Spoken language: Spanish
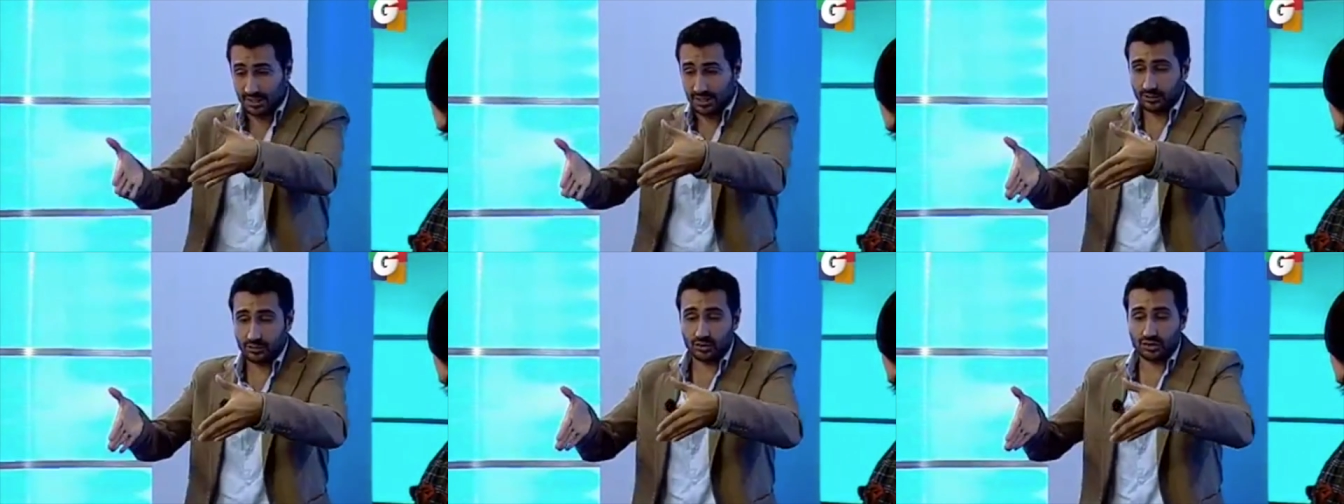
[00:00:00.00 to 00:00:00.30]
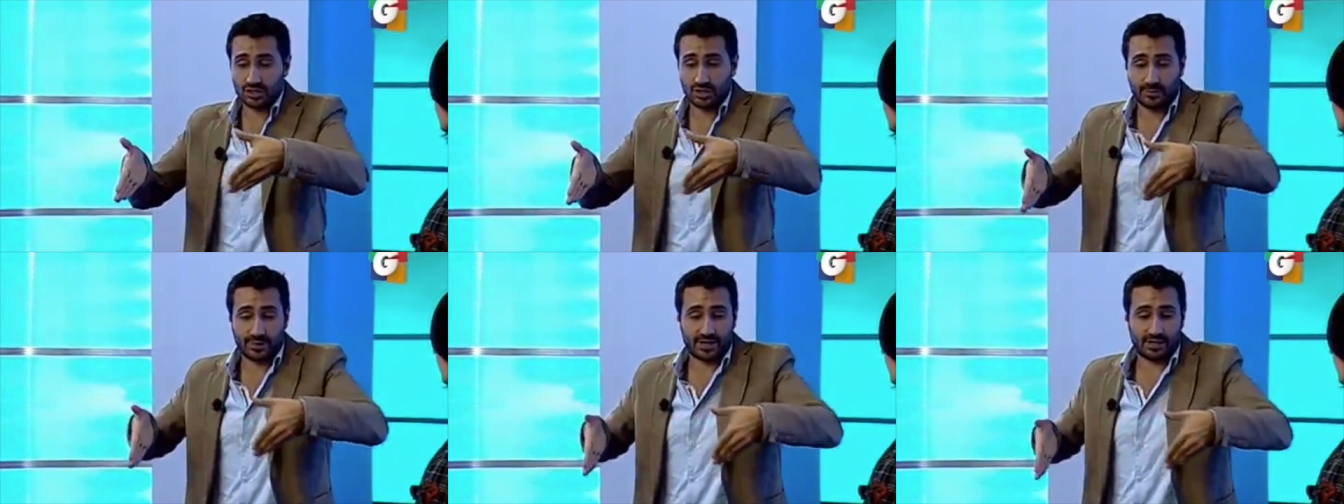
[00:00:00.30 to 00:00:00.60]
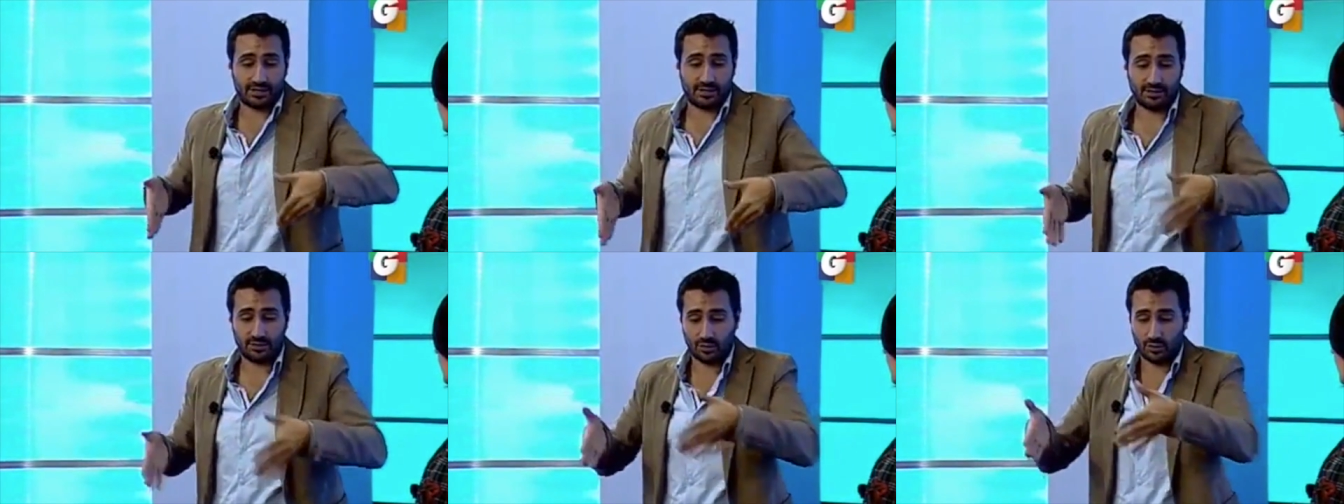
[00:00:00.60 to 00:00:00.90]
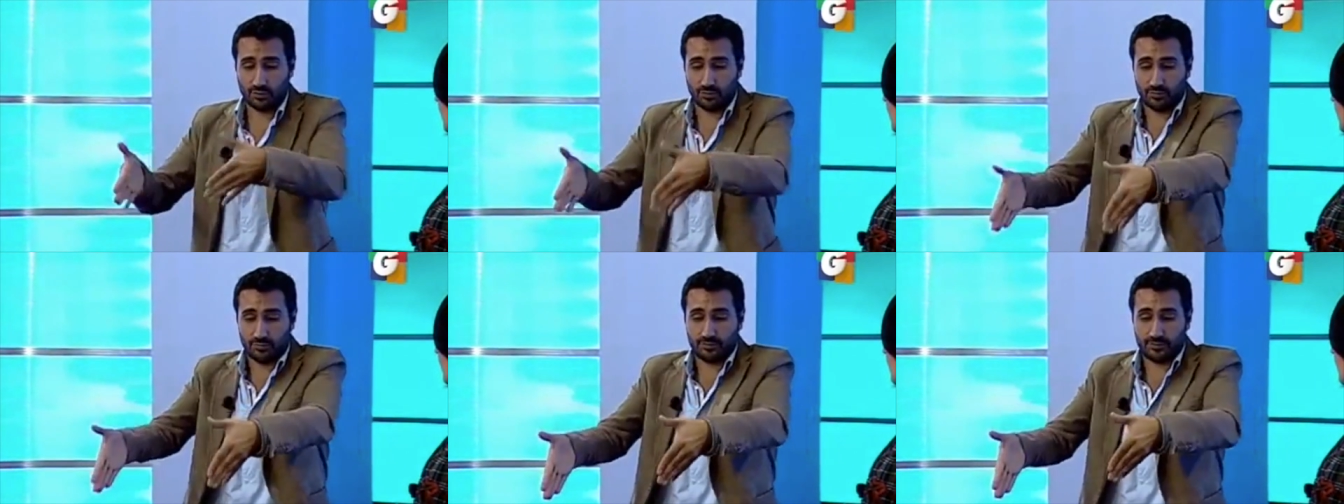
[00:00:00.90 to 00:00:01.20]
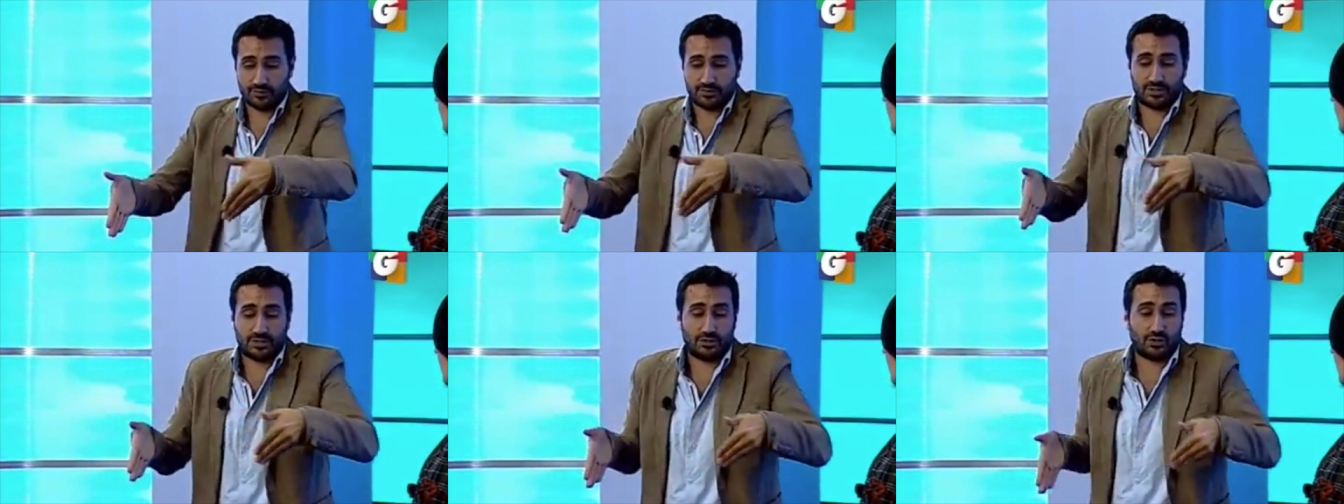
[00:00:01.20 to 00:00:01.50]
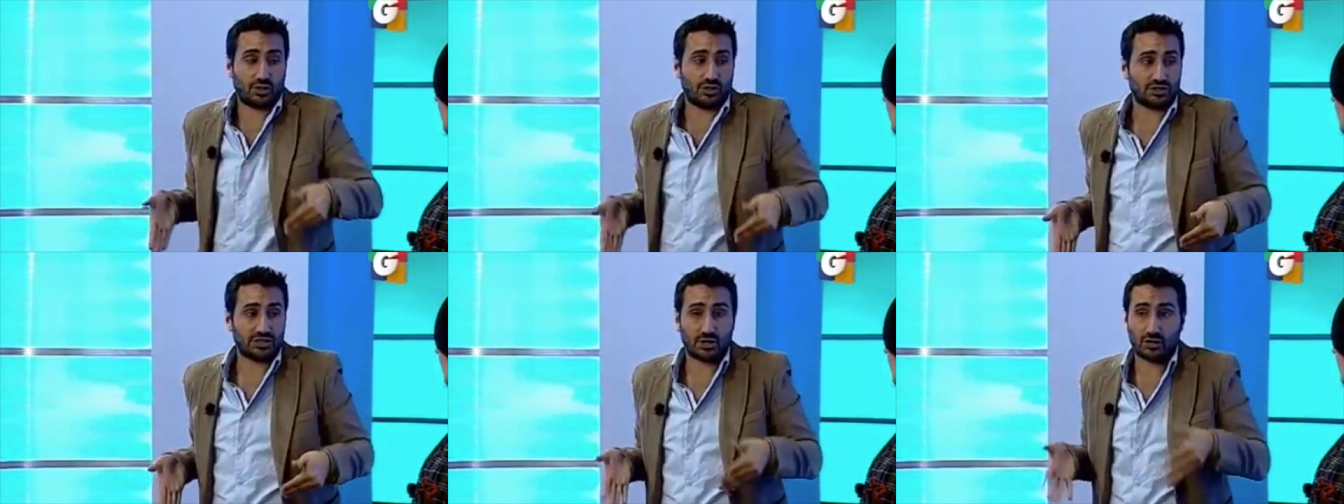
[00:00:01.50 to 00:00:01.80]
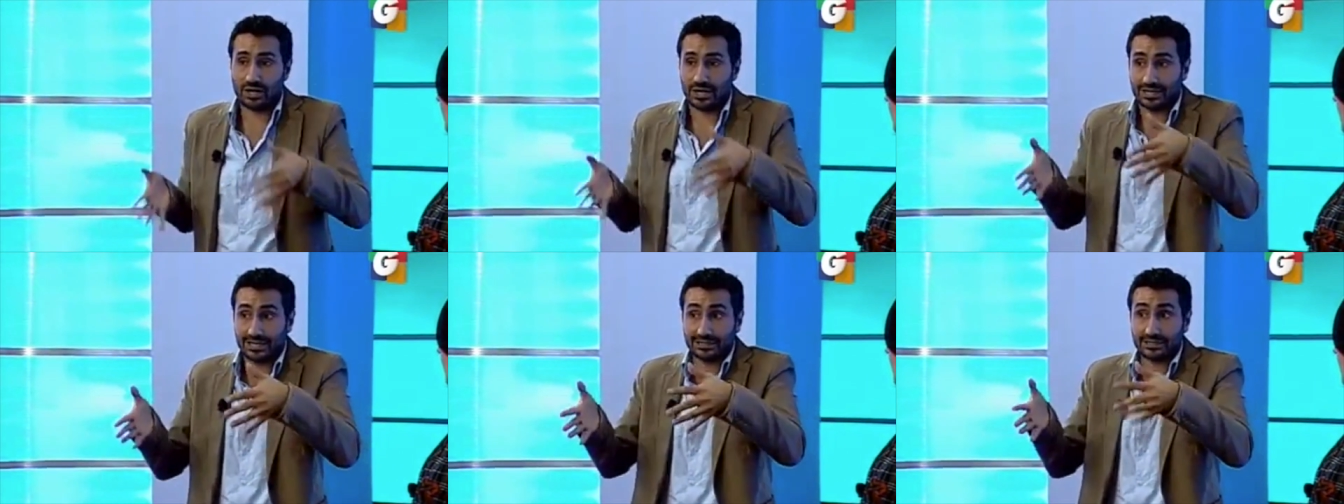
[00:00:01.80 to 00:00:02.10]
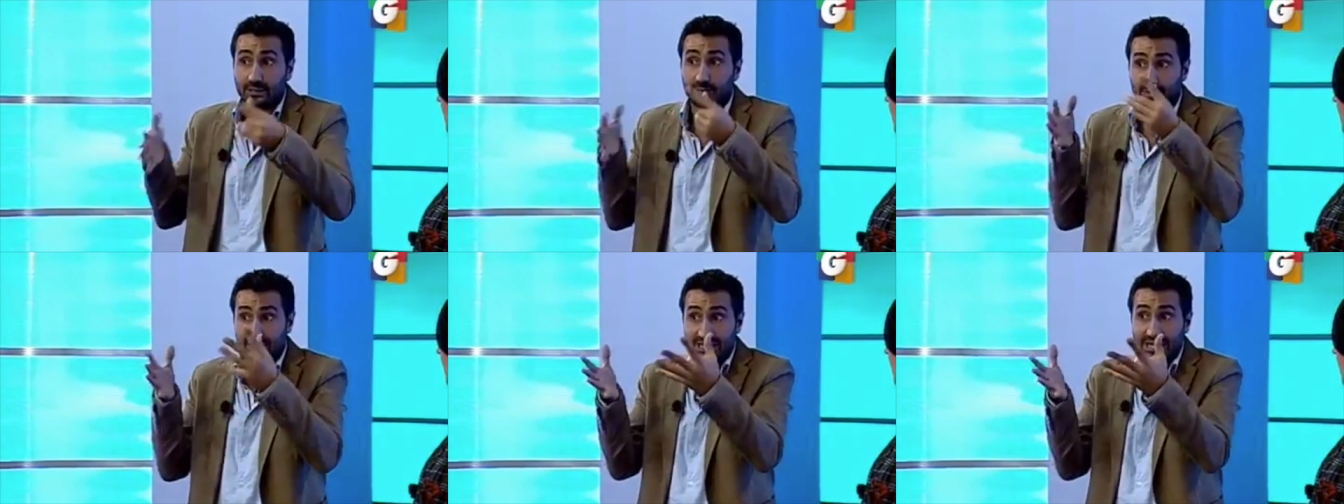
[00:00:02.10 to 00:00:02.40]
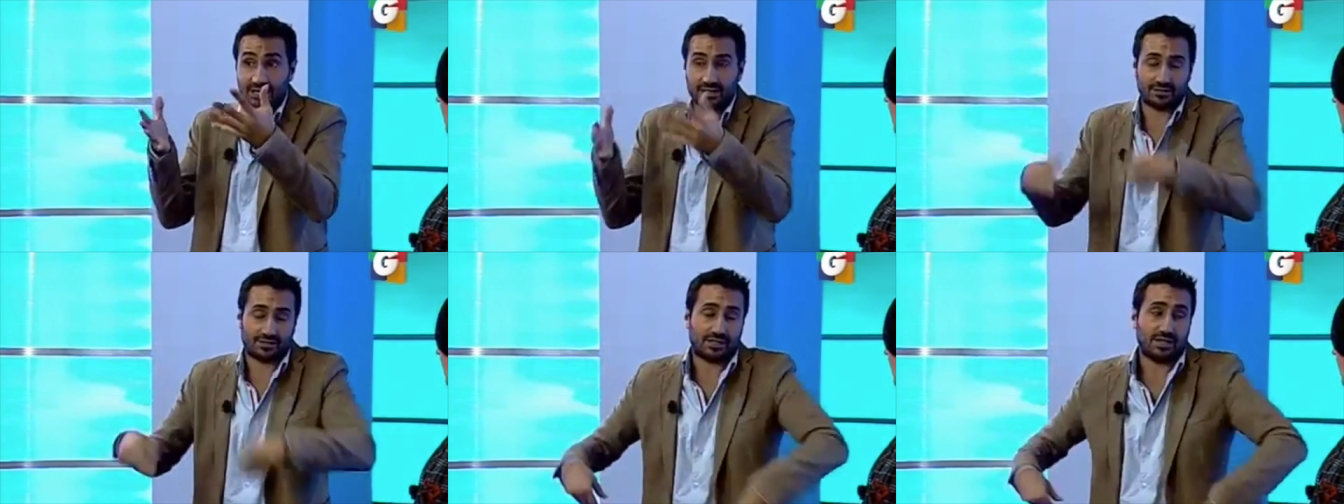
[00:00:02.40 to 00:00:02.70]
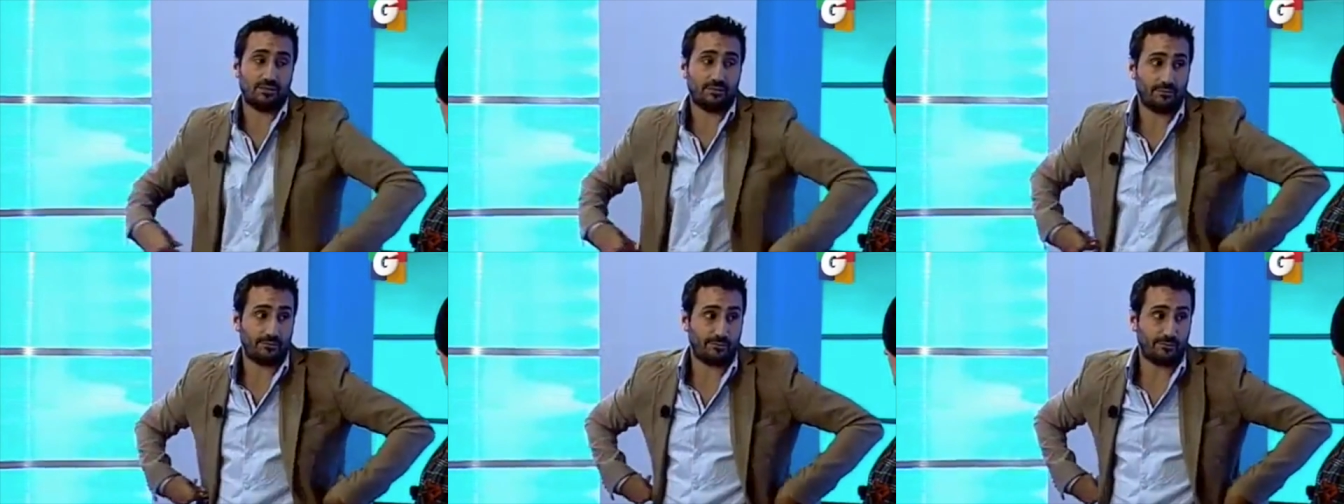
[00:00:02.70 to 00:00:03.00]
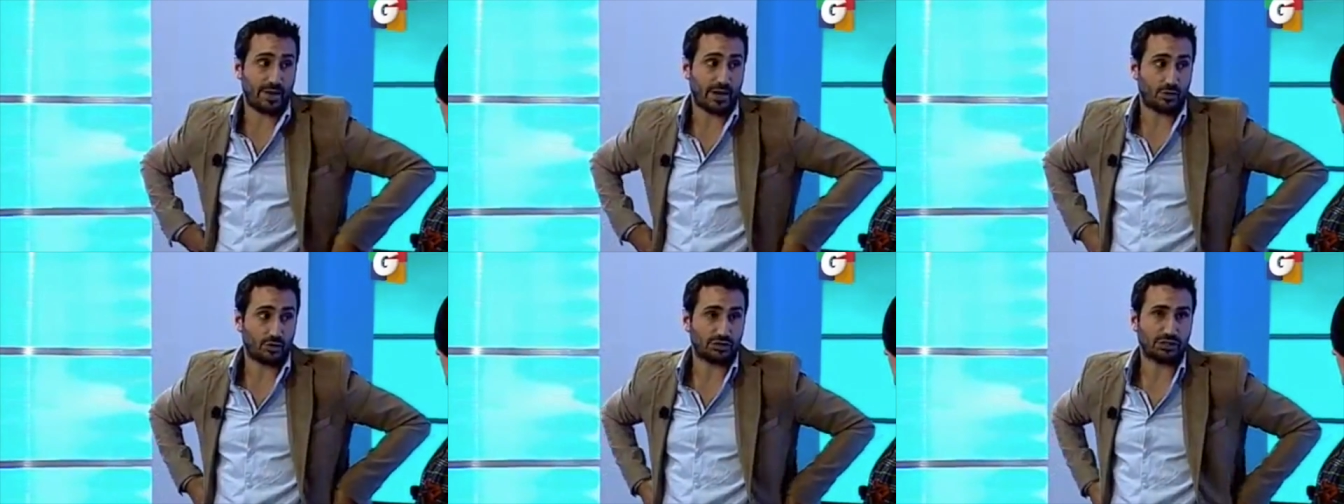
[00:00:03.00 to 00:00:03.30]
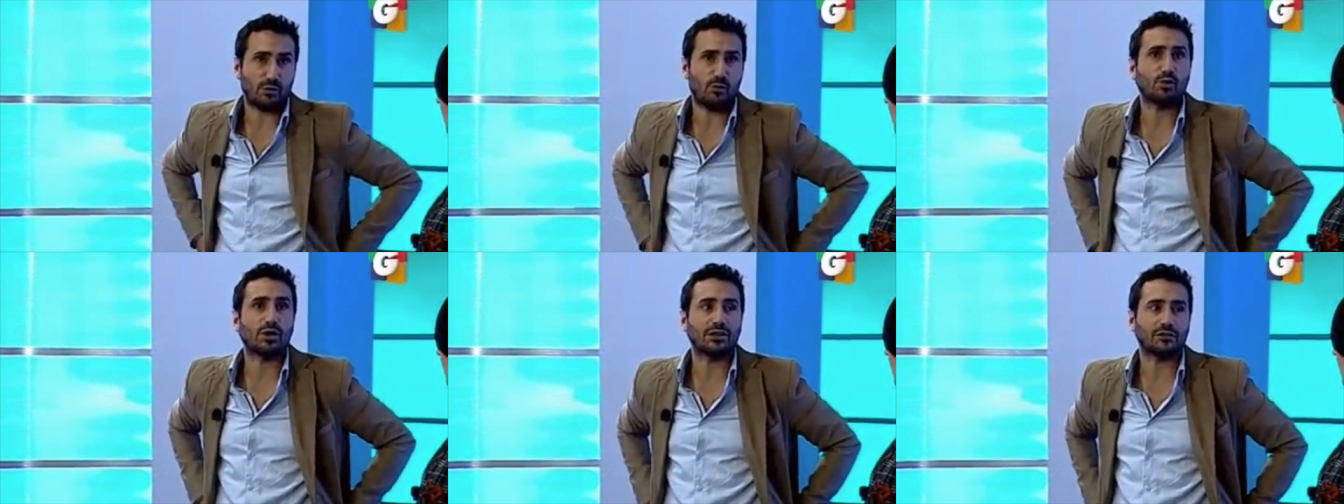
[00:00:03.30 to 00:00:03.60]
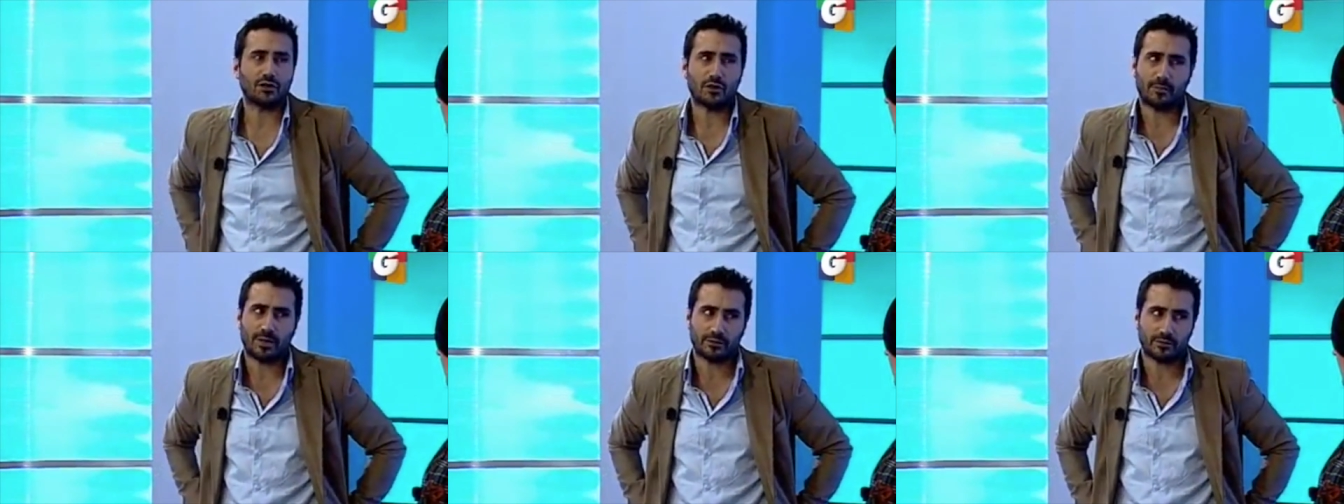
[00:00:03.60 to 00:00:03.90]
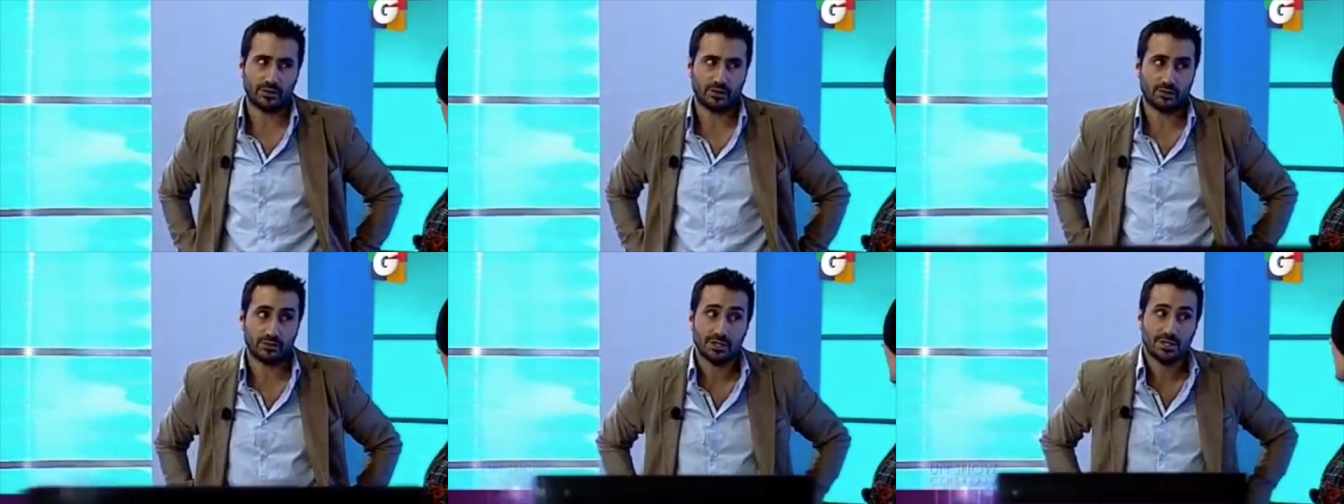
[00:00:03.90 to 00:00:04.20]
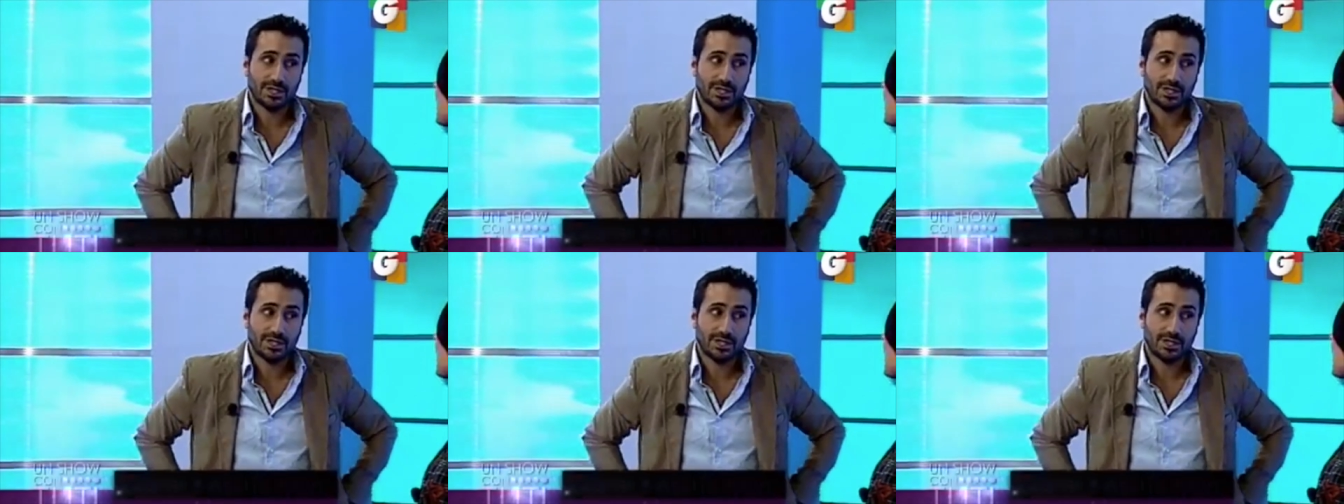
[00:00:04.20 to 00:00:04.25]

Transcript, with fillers: Esto se llama, digo, sincronizado, la gente mira que el mago está buscando el pañuelo.